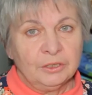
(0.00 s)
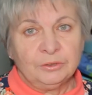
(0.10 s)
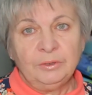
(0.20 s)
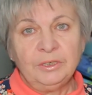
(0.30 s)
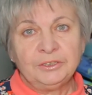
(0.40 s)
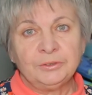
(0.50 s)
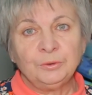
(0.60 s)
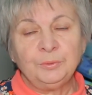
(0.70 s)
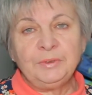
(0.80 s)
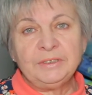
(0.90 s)
что легче
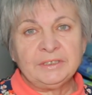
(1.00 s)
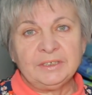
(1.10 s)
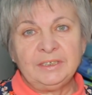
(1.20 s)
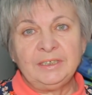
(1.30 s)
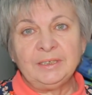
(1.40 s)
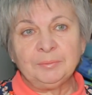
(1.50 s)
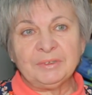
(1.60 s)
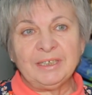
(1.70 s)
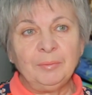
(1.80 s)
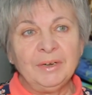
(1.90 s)
купить и
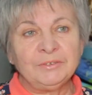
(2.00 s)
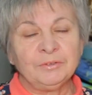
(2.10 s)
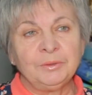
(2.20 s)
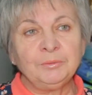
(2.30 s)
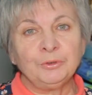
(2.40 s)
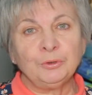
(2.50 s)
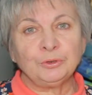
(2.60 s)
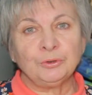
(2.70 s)
подобрать вот именно то,